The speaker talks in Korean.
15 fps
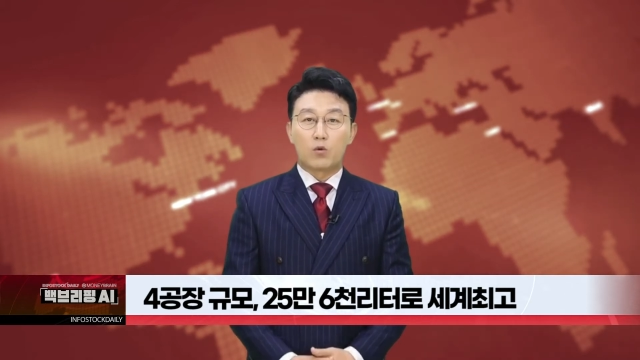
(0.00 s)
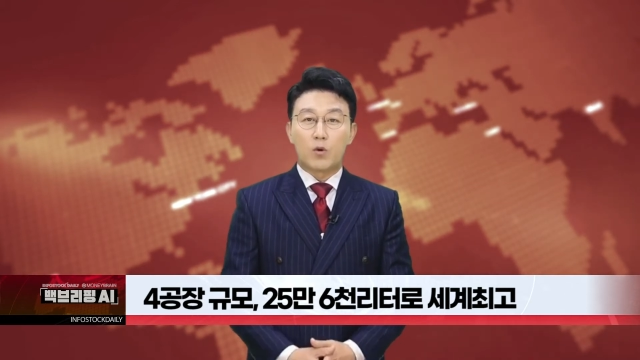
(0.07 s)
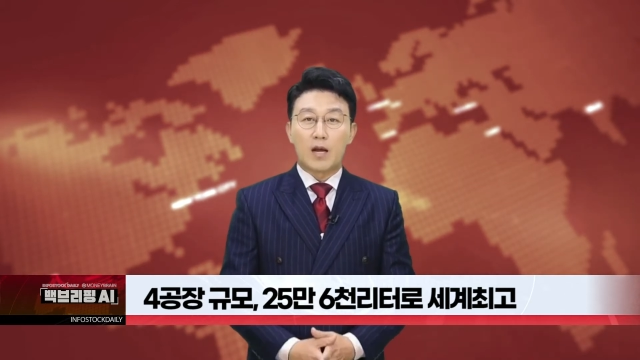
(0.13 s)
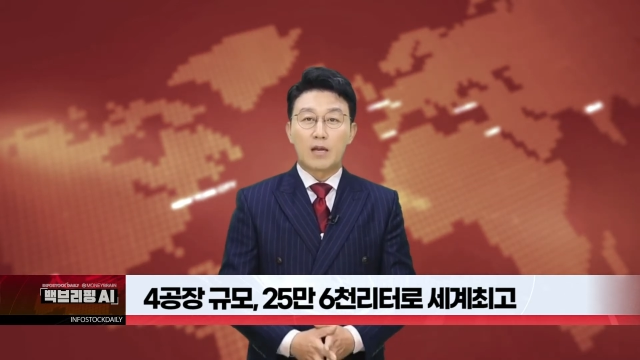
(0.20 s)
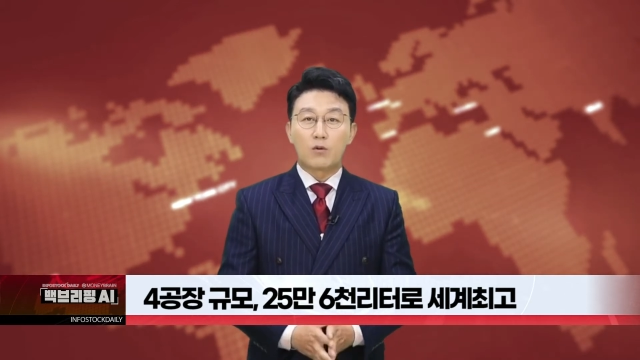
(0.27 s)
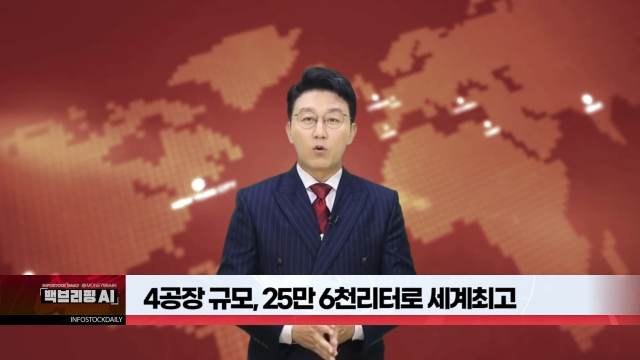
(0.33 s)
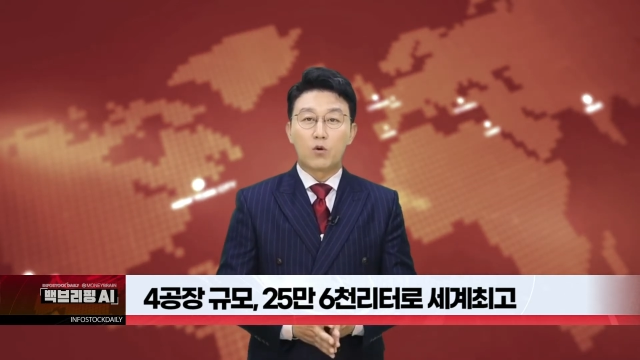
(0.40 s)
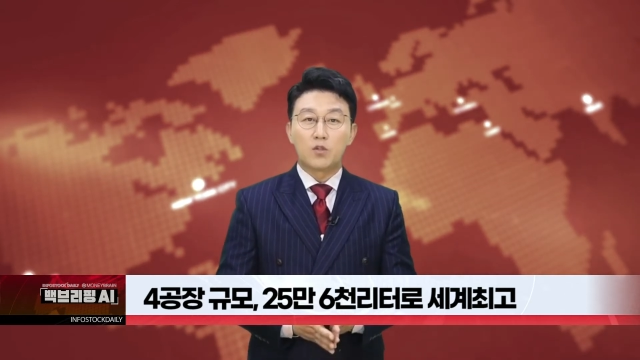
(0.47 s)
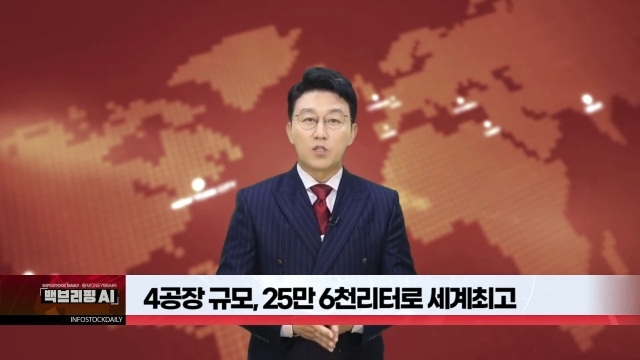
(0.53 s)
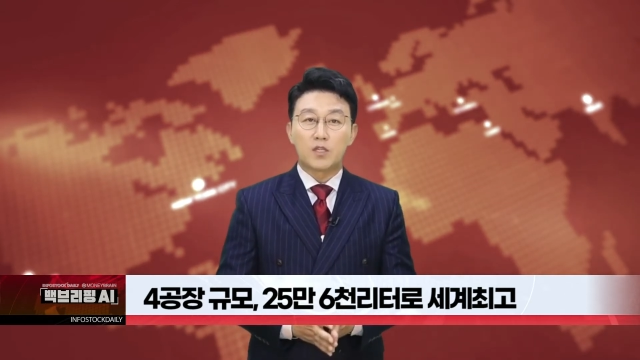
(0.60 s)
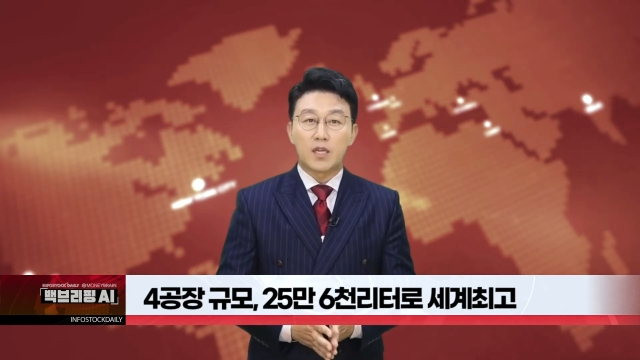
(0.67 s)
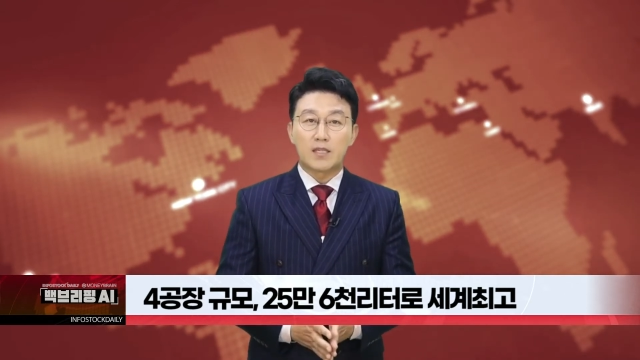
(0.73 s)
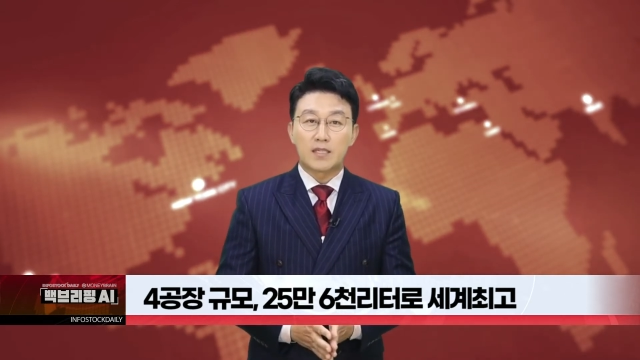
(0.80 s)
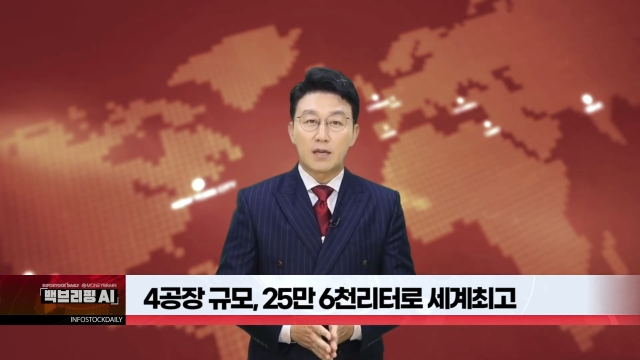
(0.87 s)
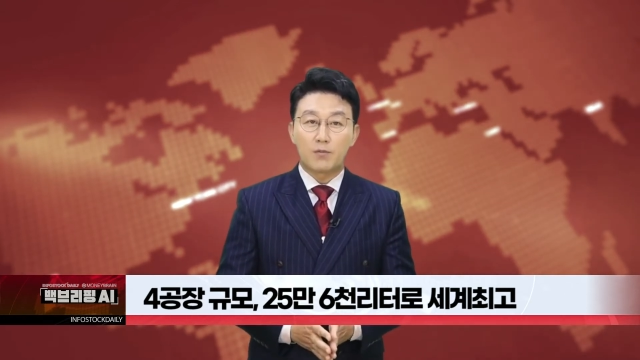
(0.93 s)
완공 시
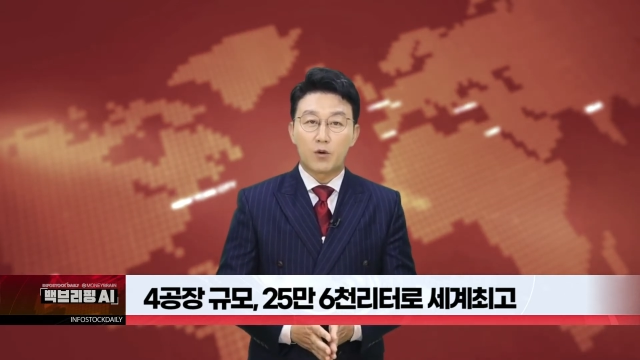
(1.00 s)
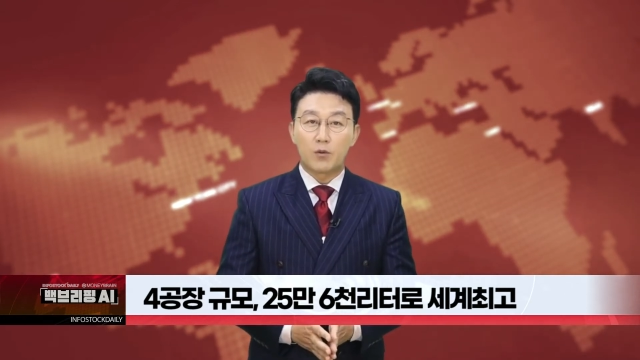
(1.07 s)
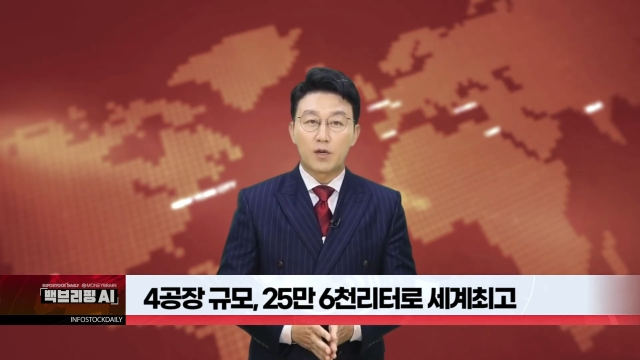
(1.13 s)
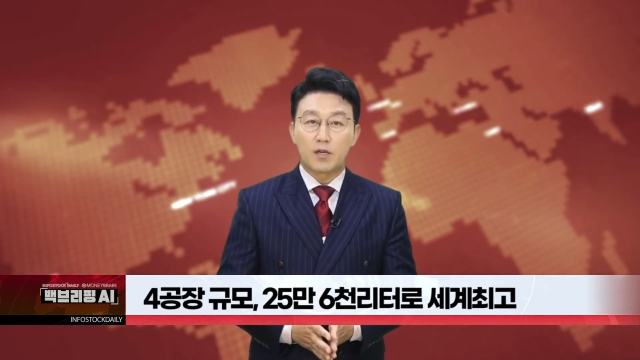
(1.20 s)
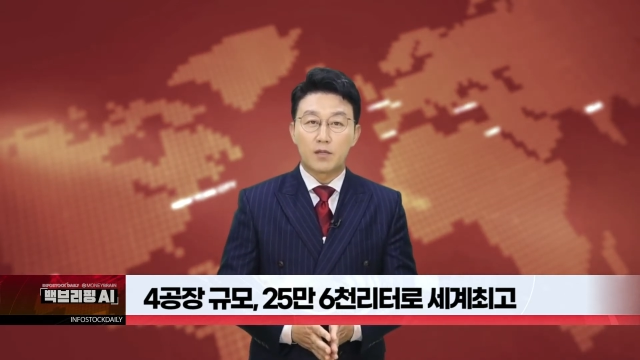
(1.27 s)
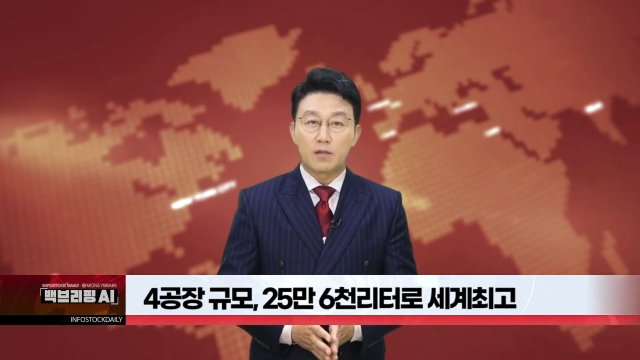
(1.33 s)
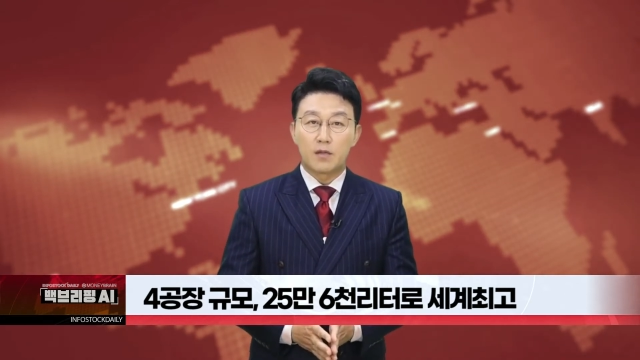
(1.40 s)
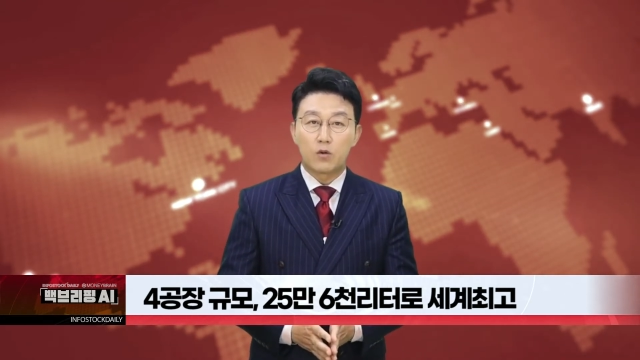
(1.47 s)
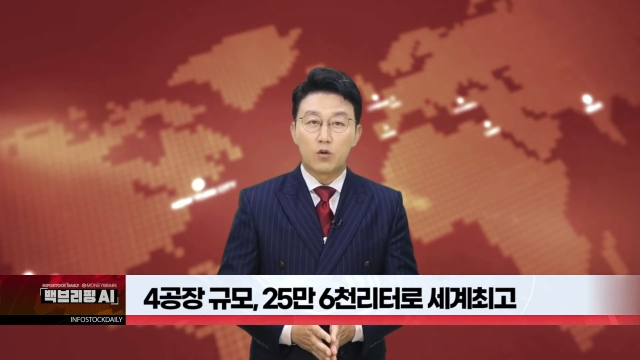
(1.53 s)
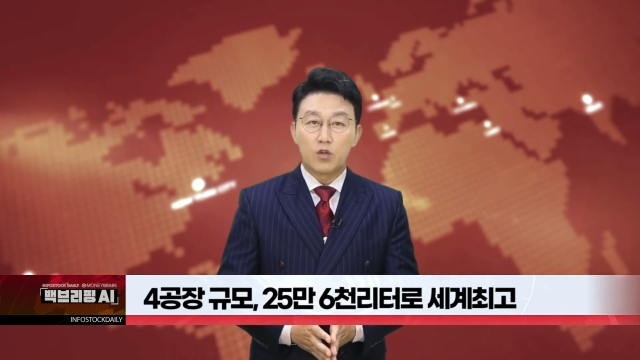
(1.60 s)
생산 규모는